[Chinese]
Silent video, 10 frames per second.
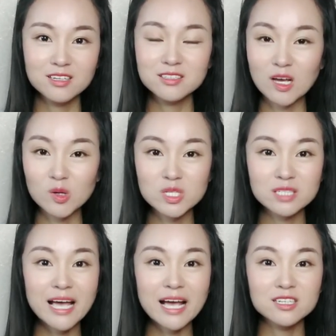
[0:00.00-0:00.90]
扬
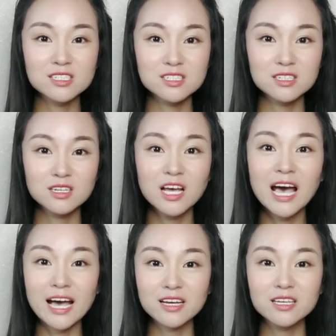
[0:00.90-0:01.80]
声大师
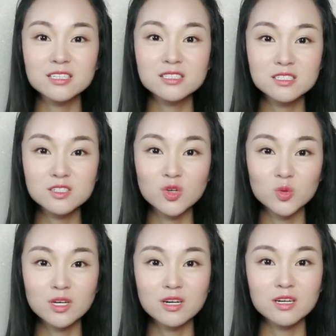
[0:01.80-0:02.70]
还可以自
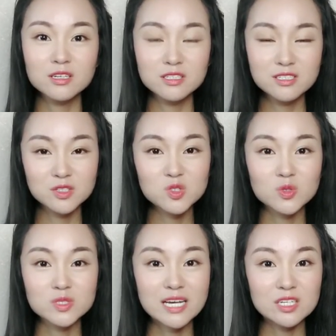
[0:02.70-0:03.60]
由的行
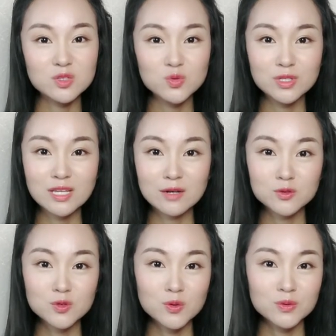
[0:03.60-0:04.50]
走在人群
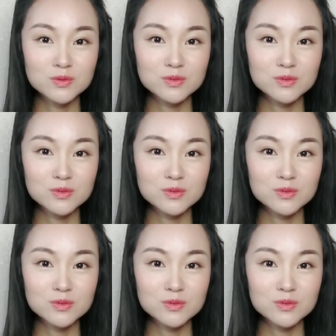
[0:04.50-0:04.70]
当中。